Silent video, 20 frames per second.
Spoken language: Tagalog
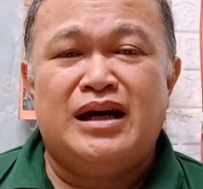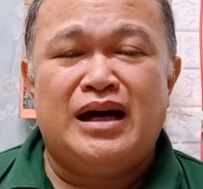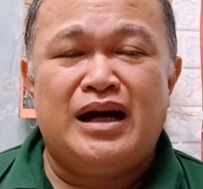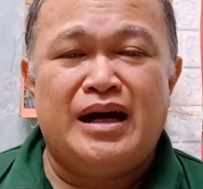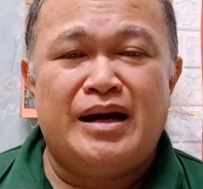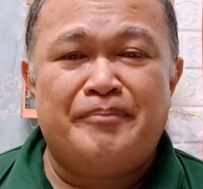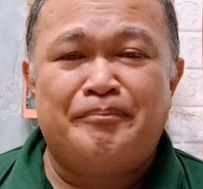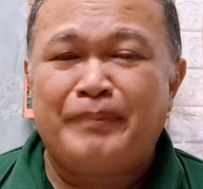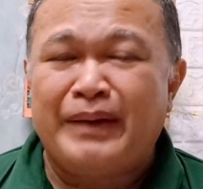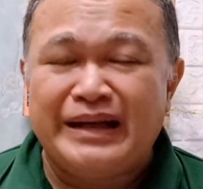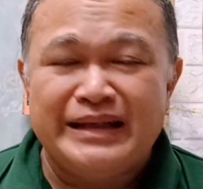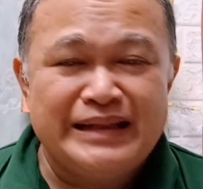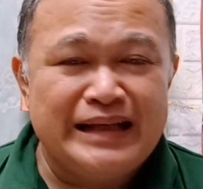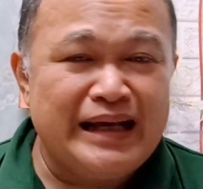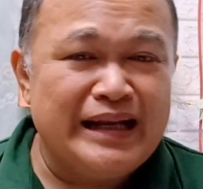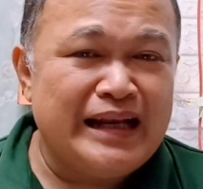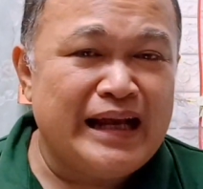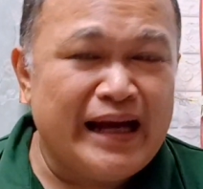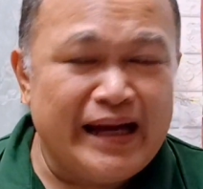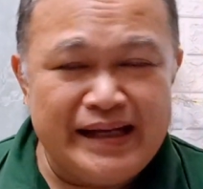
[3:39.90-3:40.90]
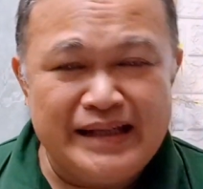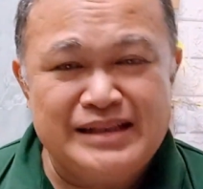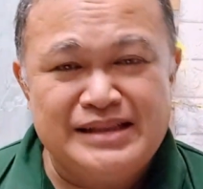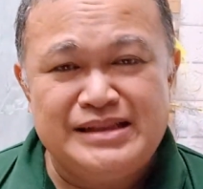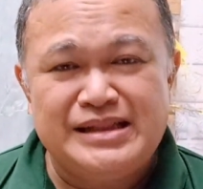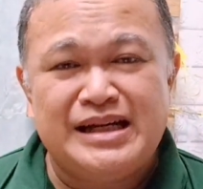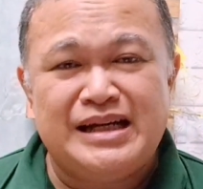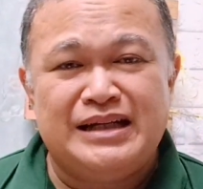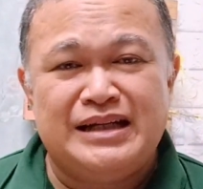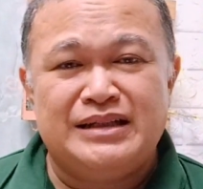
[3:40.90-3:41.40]
uh, panlalait
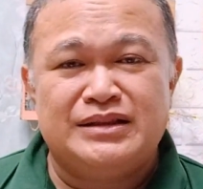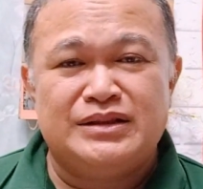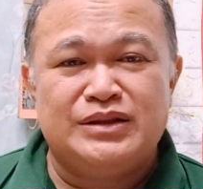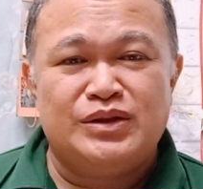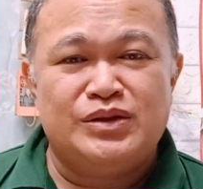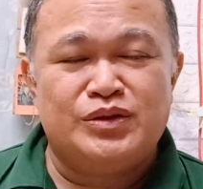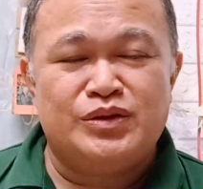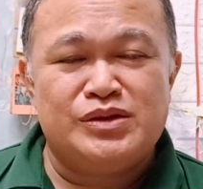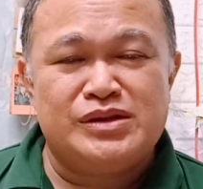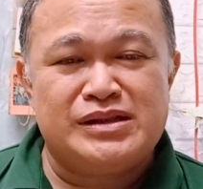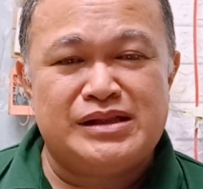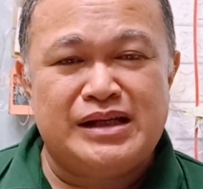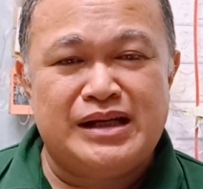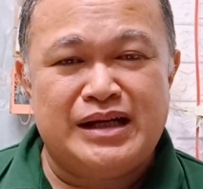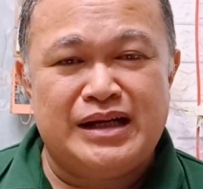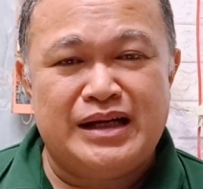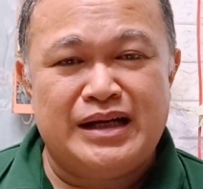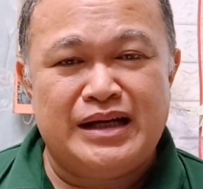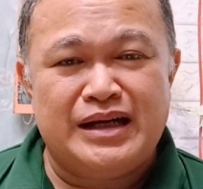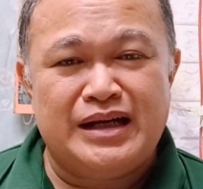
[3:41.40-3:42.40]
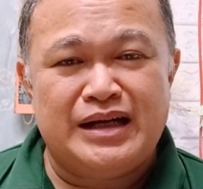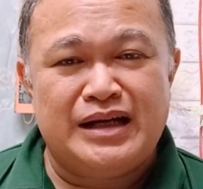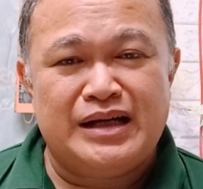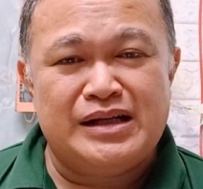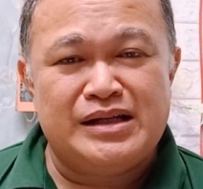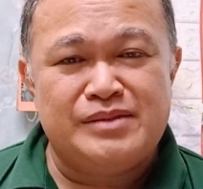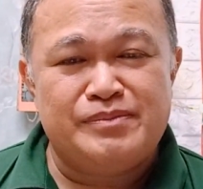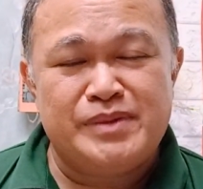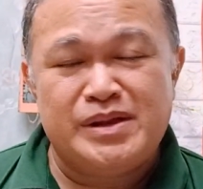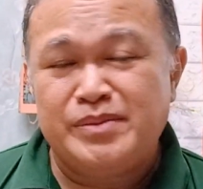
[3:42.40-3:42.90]
niya no, doon sa
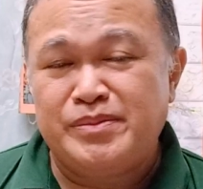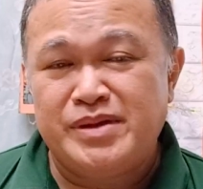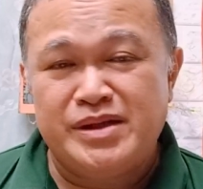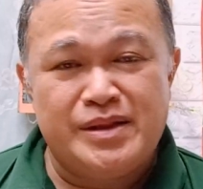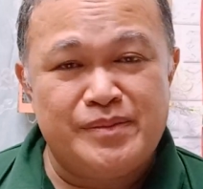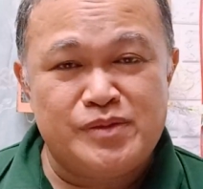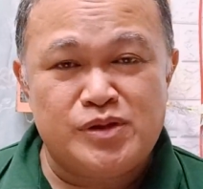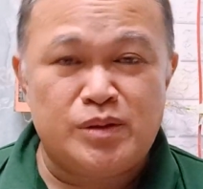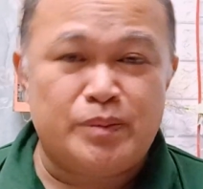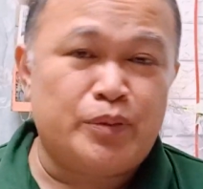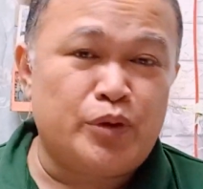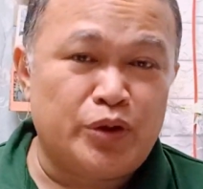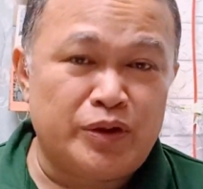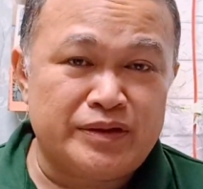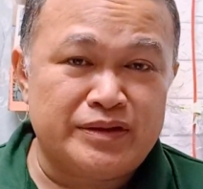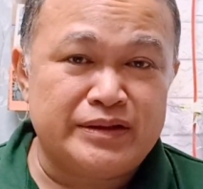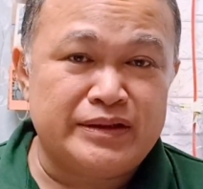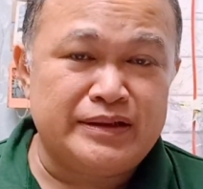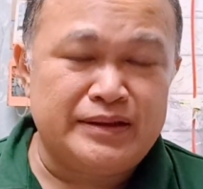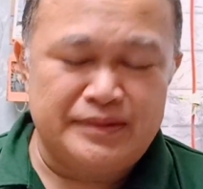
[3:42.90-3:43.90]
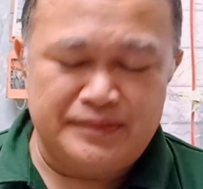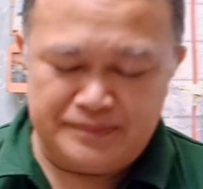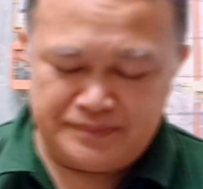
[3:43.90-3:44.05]
BBM supporter.